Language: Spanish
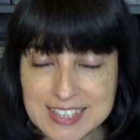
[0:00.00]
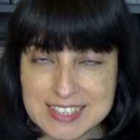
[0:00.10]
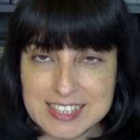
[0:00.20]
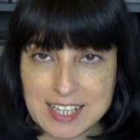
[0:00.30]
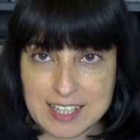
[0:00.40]
que
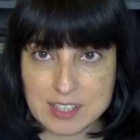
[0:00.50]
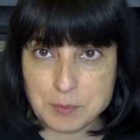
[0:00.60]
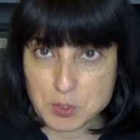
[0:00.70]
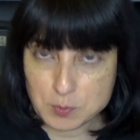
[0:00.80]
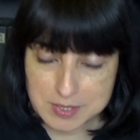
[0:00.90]
echarle
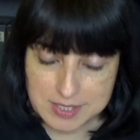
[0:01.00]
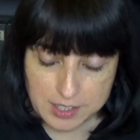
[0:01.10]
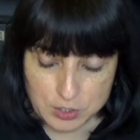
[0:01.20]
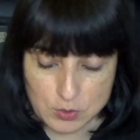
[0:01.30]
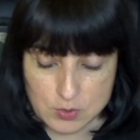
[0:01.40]
también un
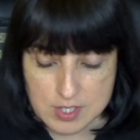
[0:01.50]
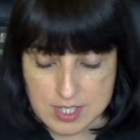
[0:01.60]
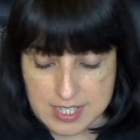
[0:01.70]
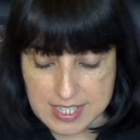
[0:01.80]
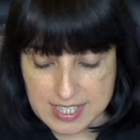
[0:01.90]
vistazo
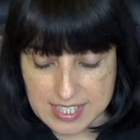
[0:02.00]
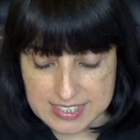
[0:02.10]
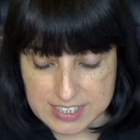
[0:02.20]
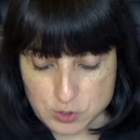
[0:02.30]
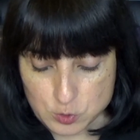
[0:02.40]

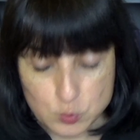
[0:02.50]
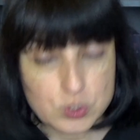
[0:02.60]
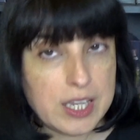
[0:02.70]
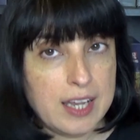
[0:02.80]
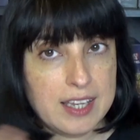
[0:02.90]
si os
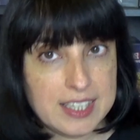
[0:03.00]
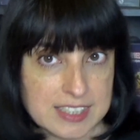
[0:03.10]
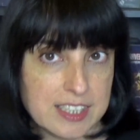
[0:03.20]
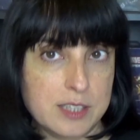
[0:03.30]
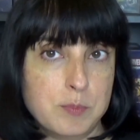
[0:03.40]
gusta
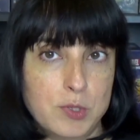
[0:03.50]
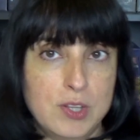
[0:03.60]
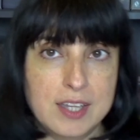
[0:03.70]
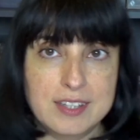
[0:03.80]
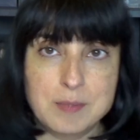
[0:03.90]
este tipo
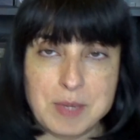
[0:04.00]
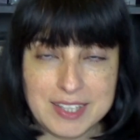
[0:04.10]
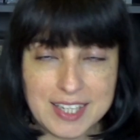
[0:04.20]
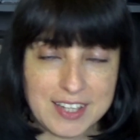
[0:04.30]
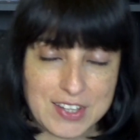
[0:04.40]
de
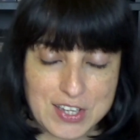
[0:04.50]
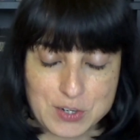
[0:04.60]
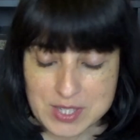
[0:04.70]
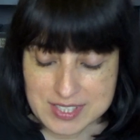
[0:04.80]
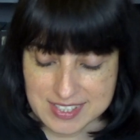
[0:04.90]
temática de
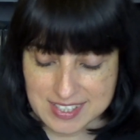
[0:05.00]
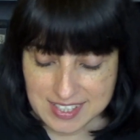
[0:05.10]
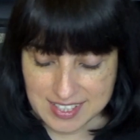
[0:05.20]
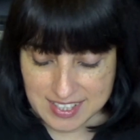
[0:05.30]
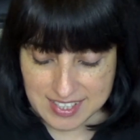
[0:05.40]
héroes.
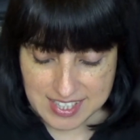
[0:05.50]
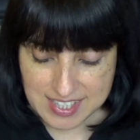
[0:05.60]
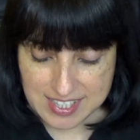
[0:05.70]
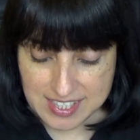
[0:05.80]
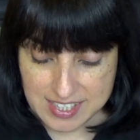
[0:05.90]

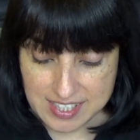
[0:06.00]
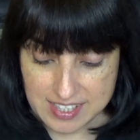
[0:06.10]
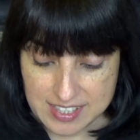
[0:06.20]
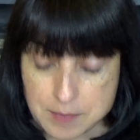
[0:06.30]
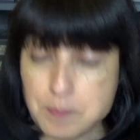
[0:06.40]

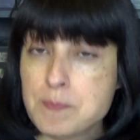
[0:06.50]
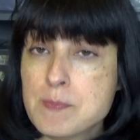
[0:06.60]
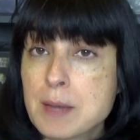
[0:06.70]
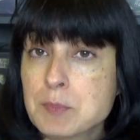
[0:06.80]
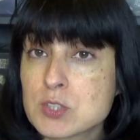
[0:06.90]
Eh, y
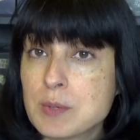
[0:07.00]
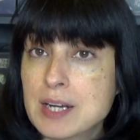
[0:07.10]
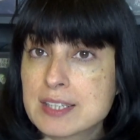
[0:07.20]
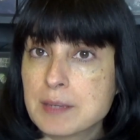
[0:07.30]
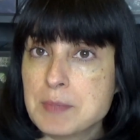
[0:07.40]
vamos a
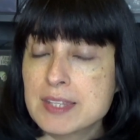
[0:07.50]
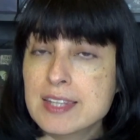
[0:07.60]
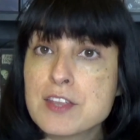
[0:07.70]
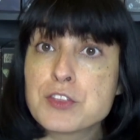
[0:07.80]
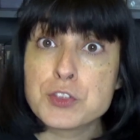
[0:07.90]
hablar también
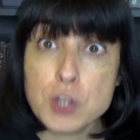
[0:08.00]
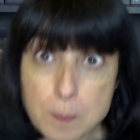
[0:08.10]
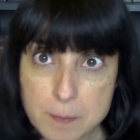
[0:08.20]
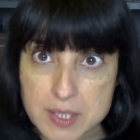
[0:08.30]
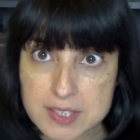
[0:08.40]
de
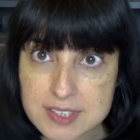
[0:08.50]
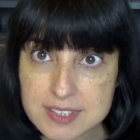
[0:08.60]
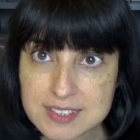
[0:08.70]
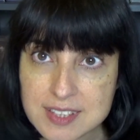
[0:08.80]
zombies.